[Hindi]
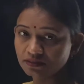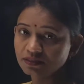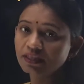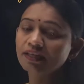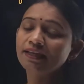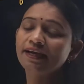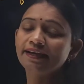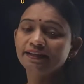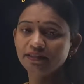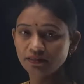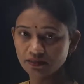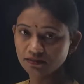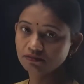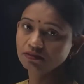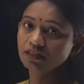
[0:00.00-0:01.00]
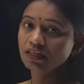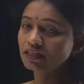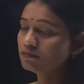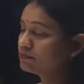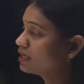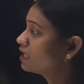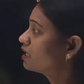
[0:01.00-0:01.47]
या लैंड
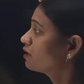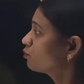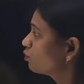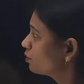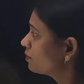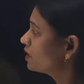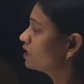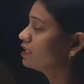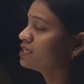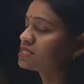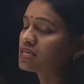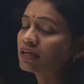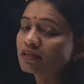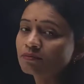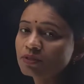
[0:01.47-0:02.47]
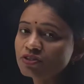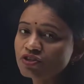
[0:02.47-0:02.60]
इनमें कोई भी अनडिज़ायरेबल